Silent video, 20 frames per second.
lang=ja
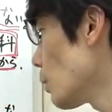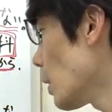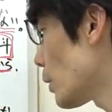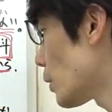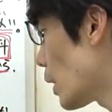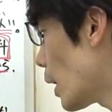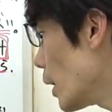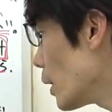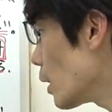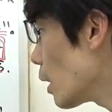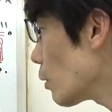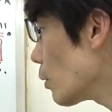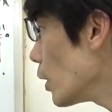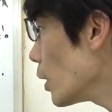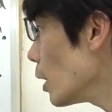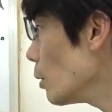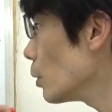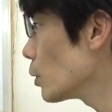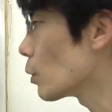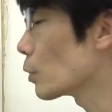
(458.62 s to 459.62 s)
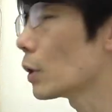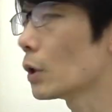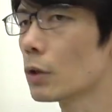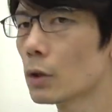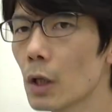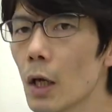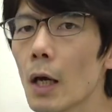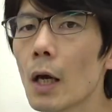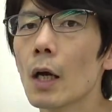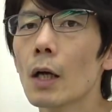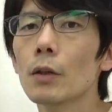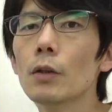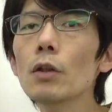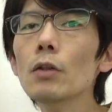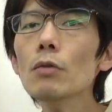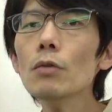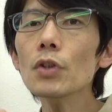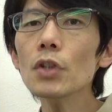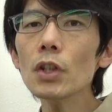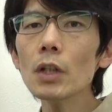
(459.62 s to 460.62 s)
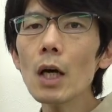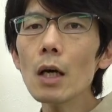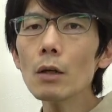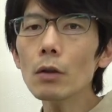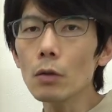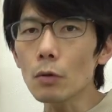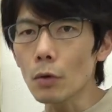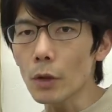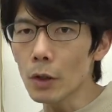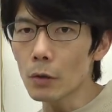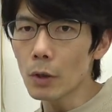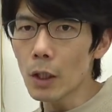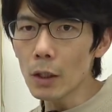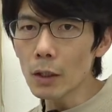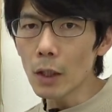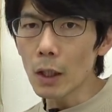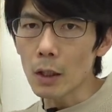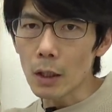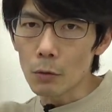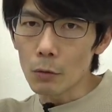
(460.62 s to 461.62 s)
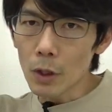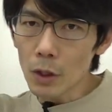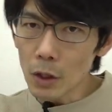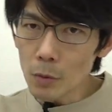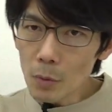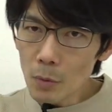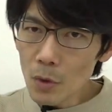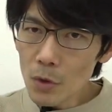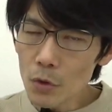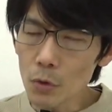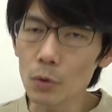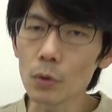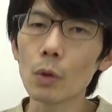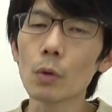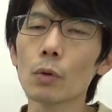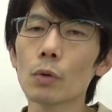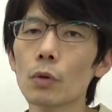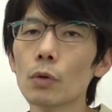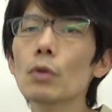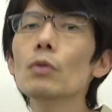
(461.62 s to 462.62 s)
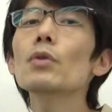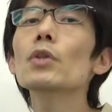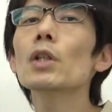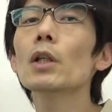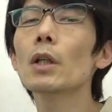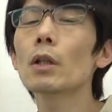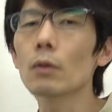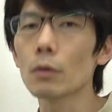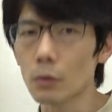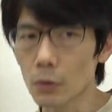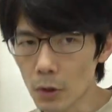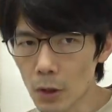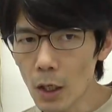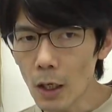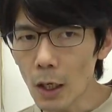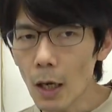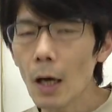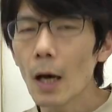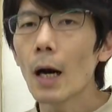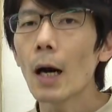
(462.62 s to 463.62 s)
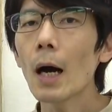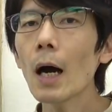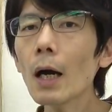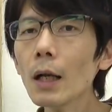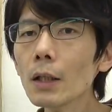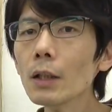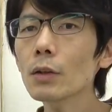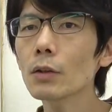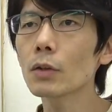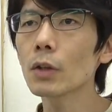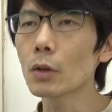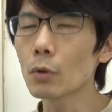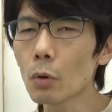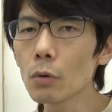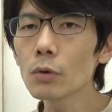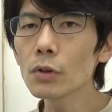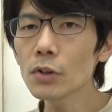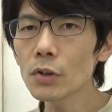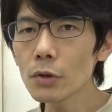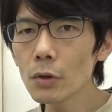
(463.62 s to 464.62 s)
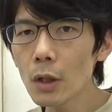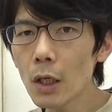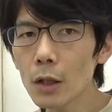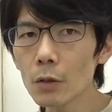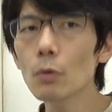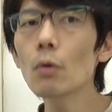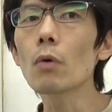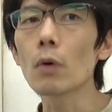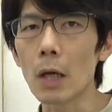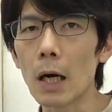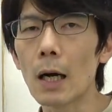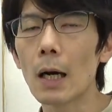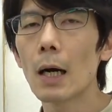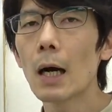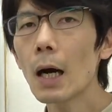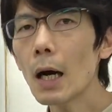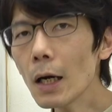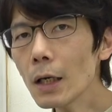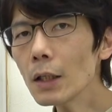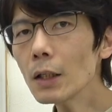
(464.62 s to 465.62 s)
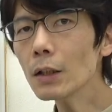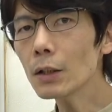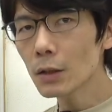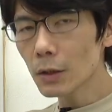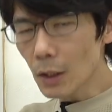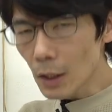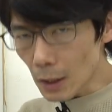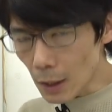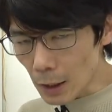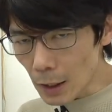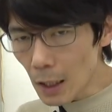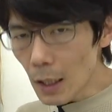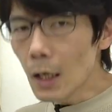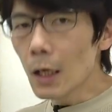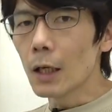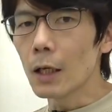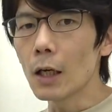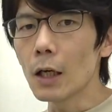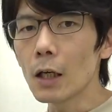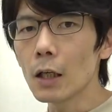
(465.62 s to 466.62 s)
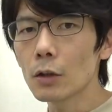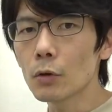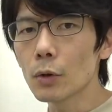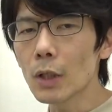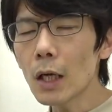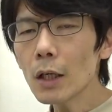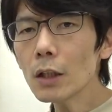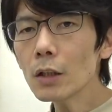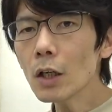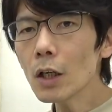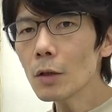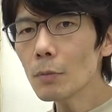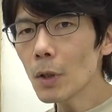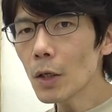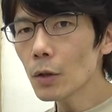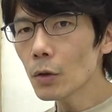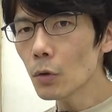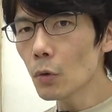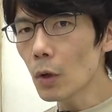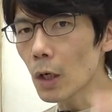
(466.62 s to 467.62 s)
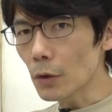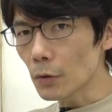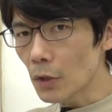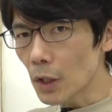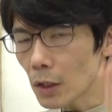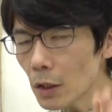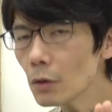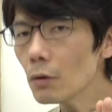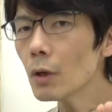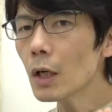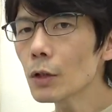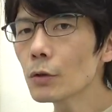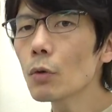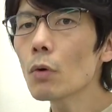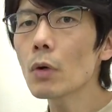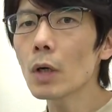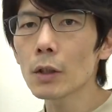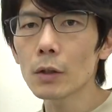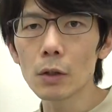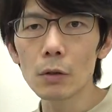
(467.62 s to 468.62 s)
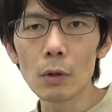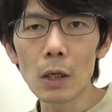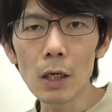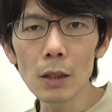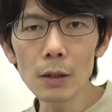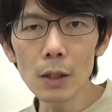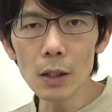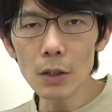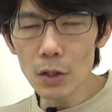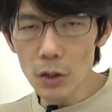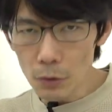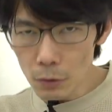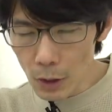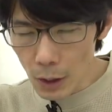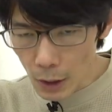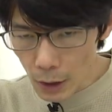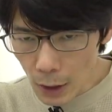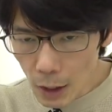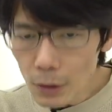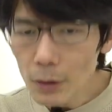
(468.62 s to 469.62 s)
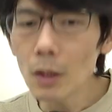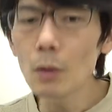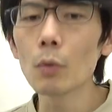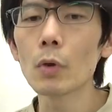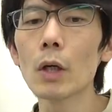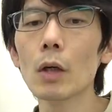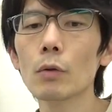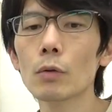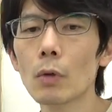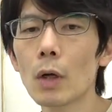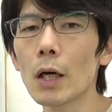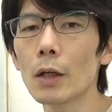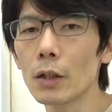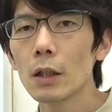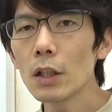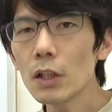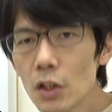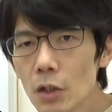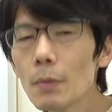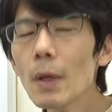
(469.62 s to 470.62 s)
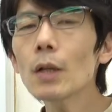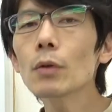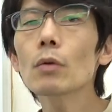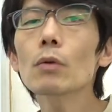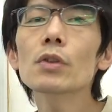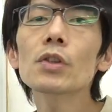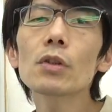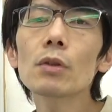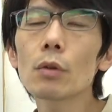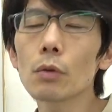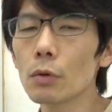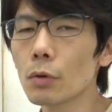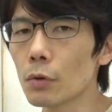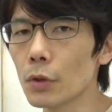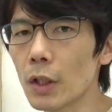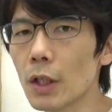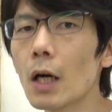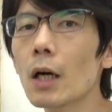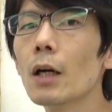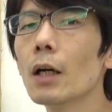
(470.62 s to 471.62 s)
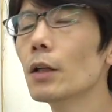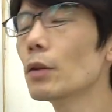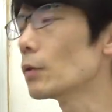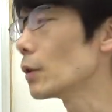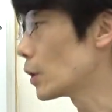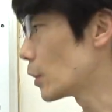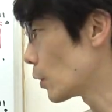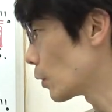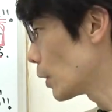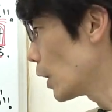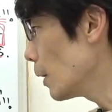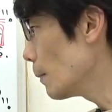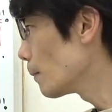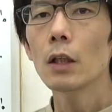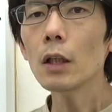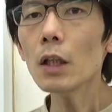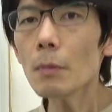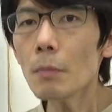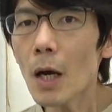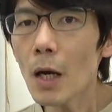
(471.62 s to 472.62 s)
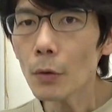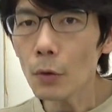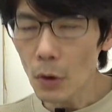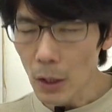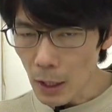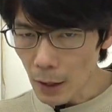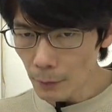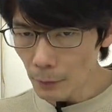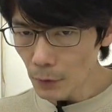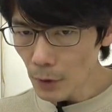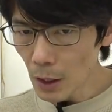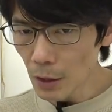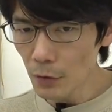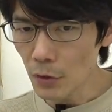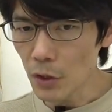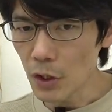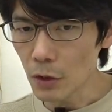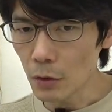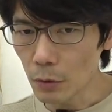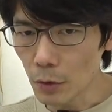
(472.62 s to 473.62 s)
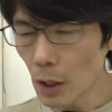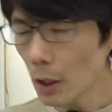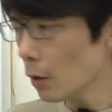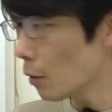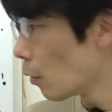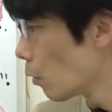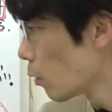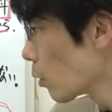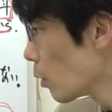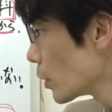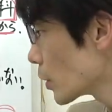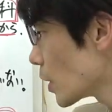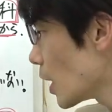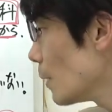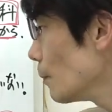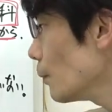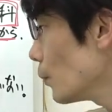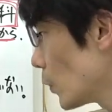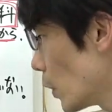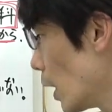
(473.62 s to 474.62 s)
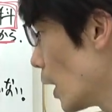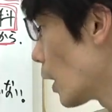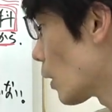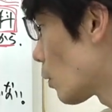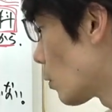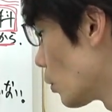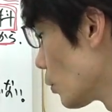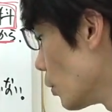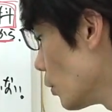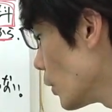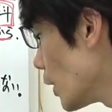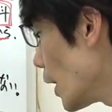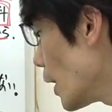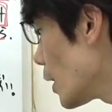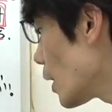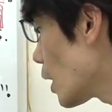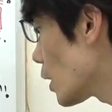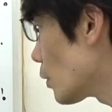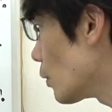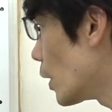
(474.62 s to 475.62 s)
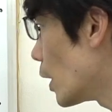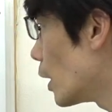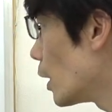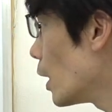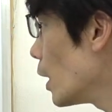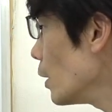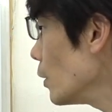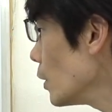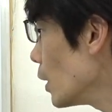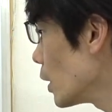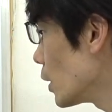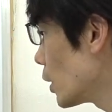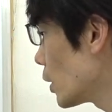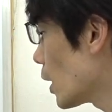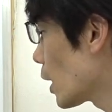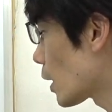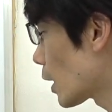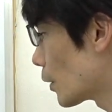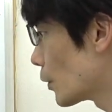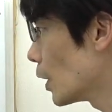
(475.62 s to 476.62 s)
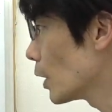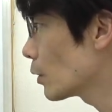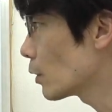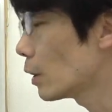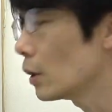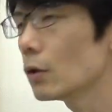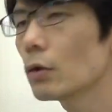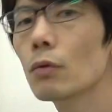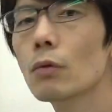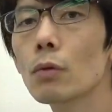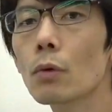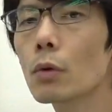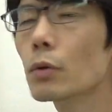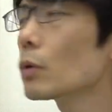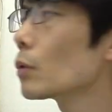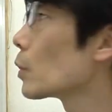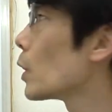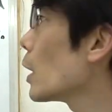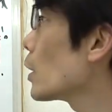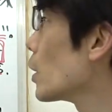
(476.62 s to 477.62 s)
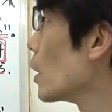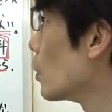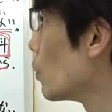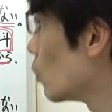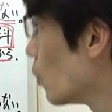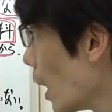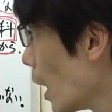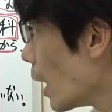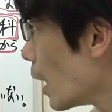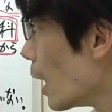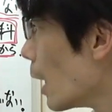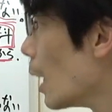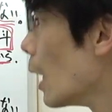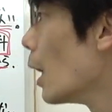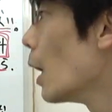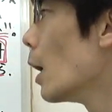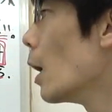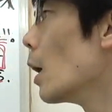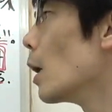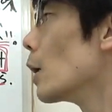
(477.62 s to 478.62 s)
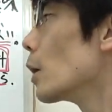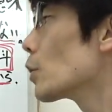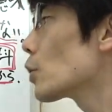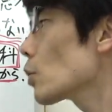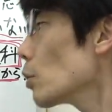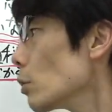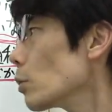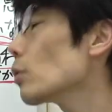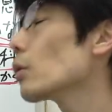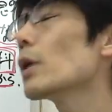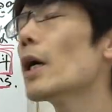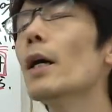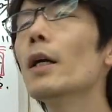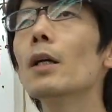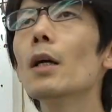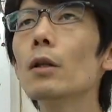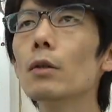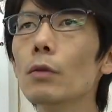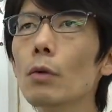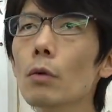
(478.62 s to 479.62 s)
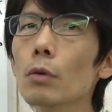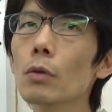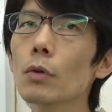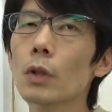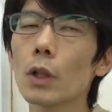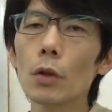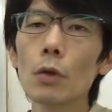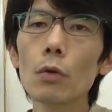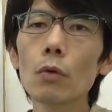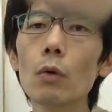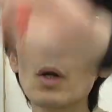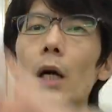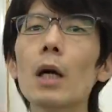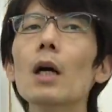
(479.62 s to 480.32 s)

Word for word: は大学選ぶ時って入試ランクこれぐらいだから受けてみましょうってことを言うんじゃなくって、入って得するかどうか、入ってから、やりたい勉強ができるかどうかっていう判断軸で選んでもらうのが一番得するという風に考えるんですよね。今の判断軸でお子さんってこの大学選んできたかなっていうことだけは、ちょっと大学のことってよくわ